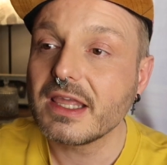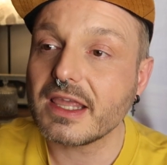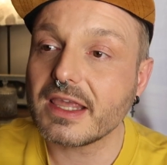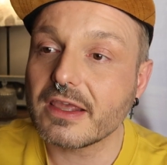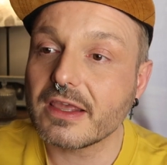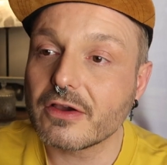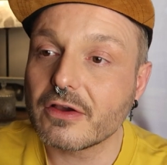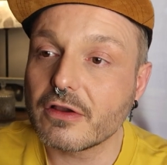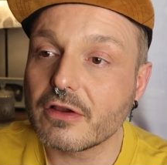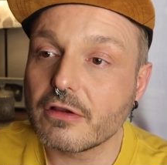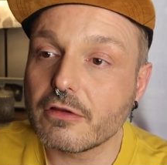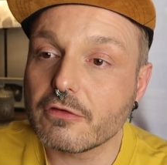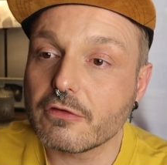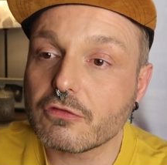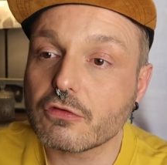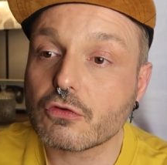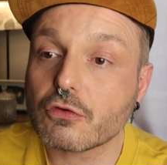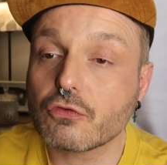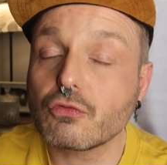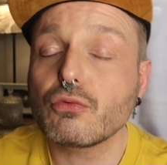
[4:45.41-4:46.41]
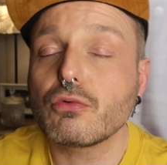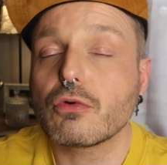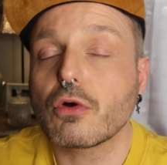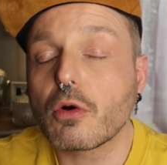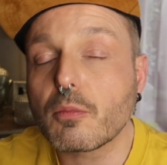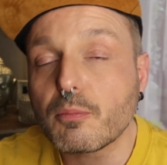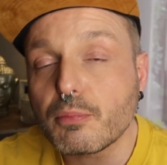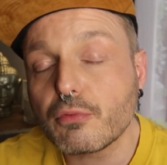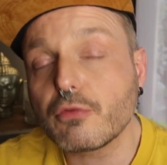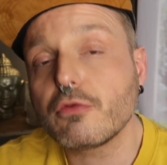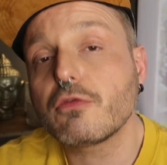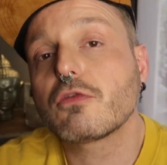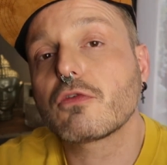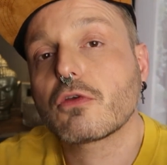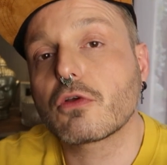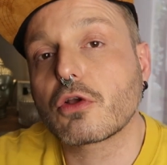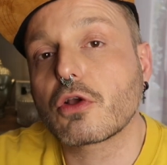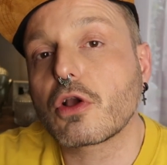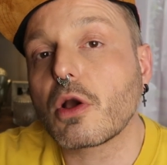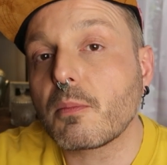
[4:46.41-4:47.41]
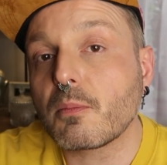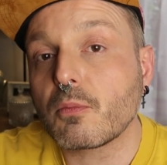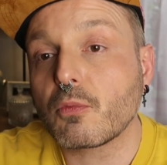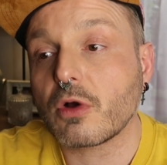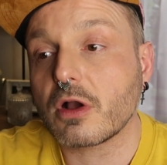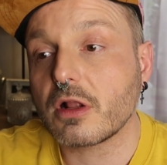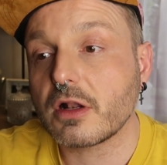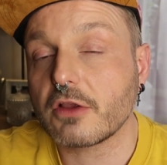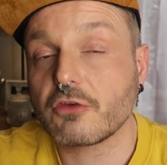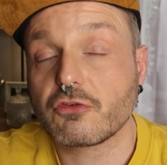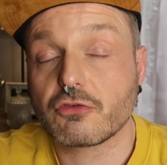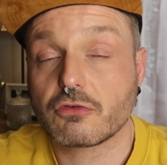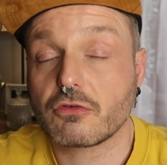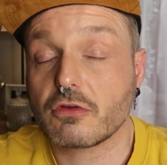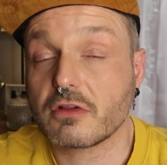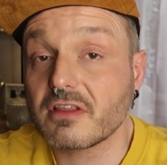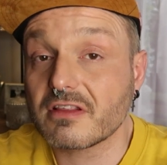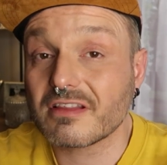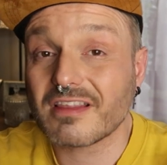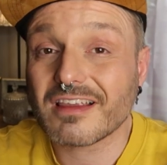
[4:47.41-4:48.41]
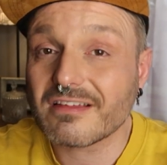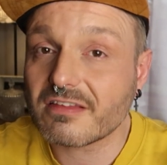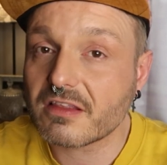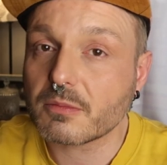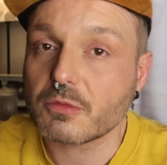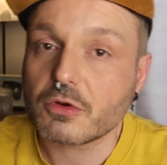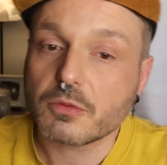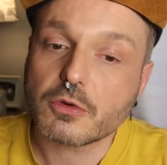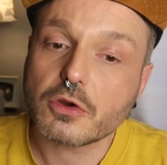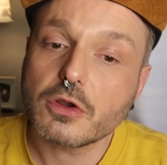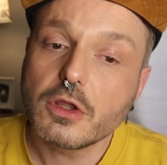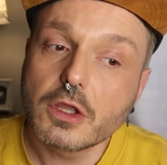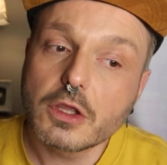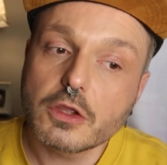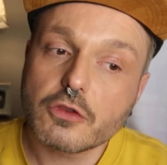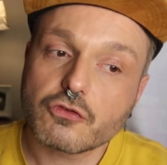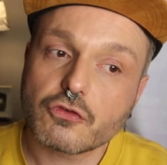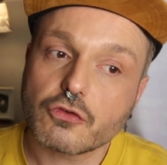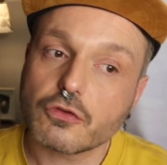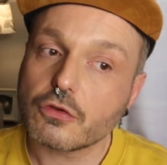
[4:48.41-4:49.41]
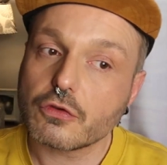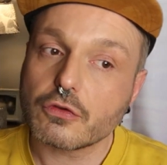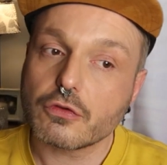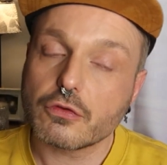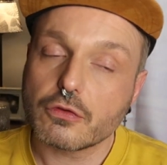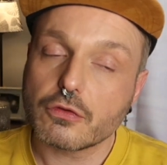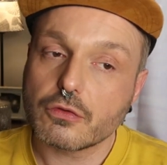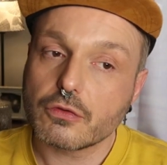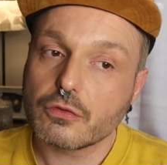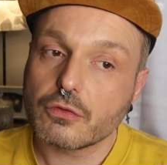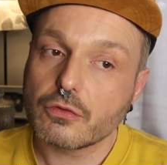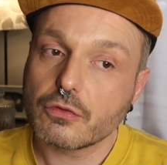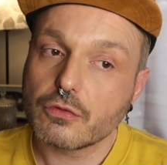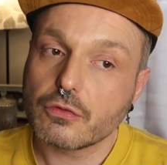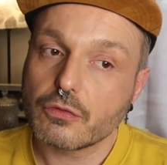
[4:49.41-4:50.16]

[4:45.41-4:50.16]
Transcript: et surtout en plus comme moi, là je te dis très humblement, je ne.